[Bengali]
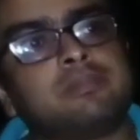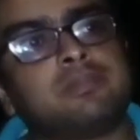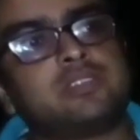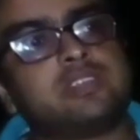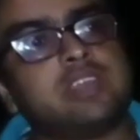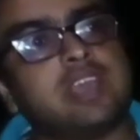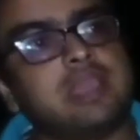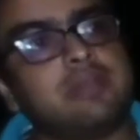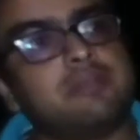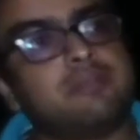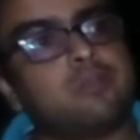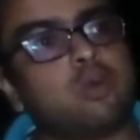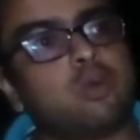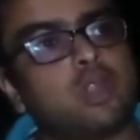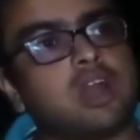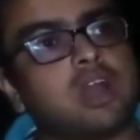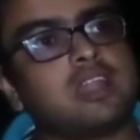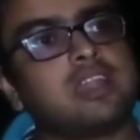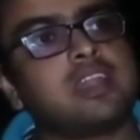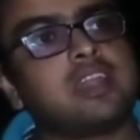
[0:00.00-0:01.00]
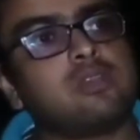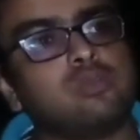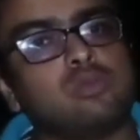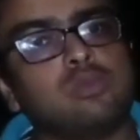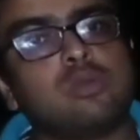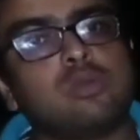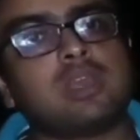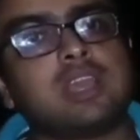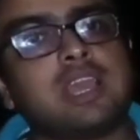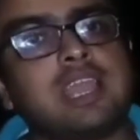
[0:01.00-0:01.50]
সেই পরাগ
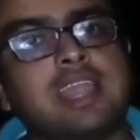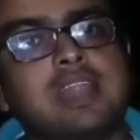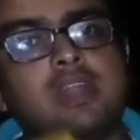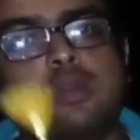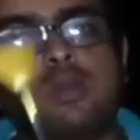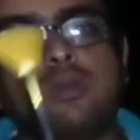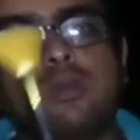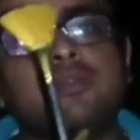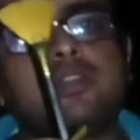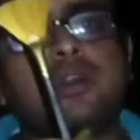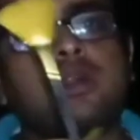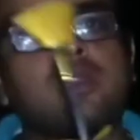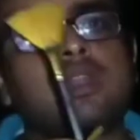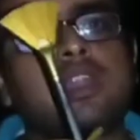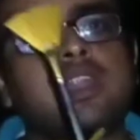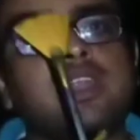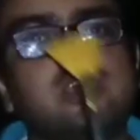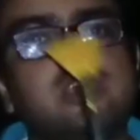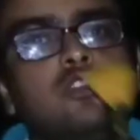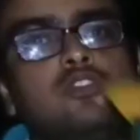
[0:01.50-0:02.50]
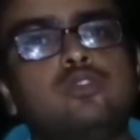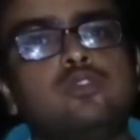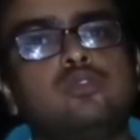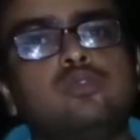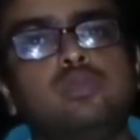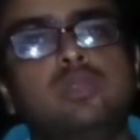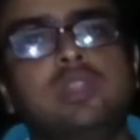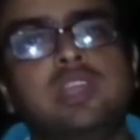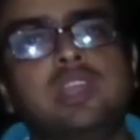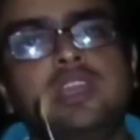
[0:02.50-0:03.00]
রেণুগুলোকে এরকম ধরনের কিছু
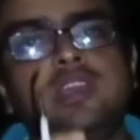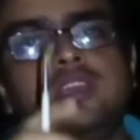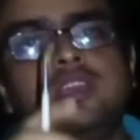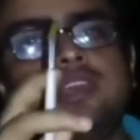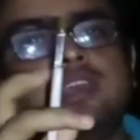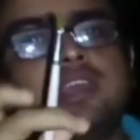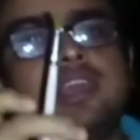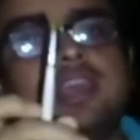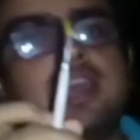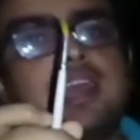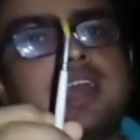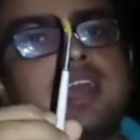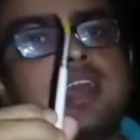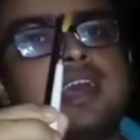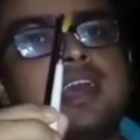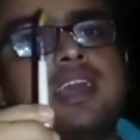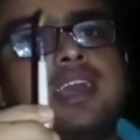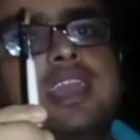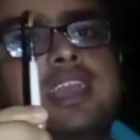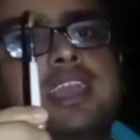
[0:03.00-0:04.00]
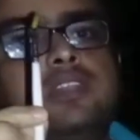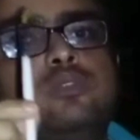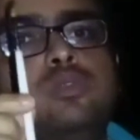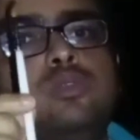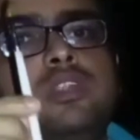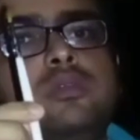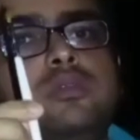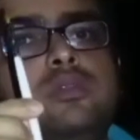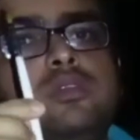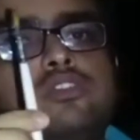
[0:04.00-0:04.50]
তুলি হ্যাঁ এই
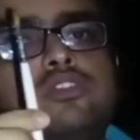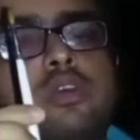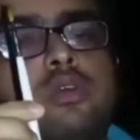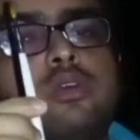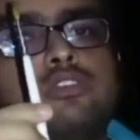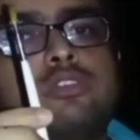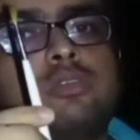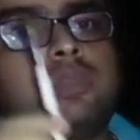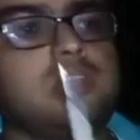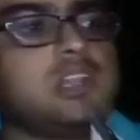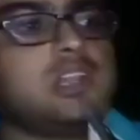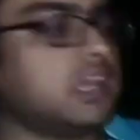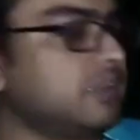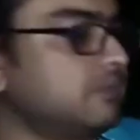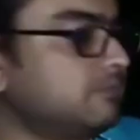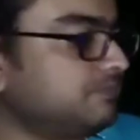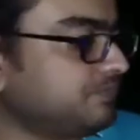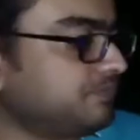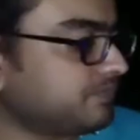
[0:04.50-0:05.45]
তুলিগুলো সহযোগিতায়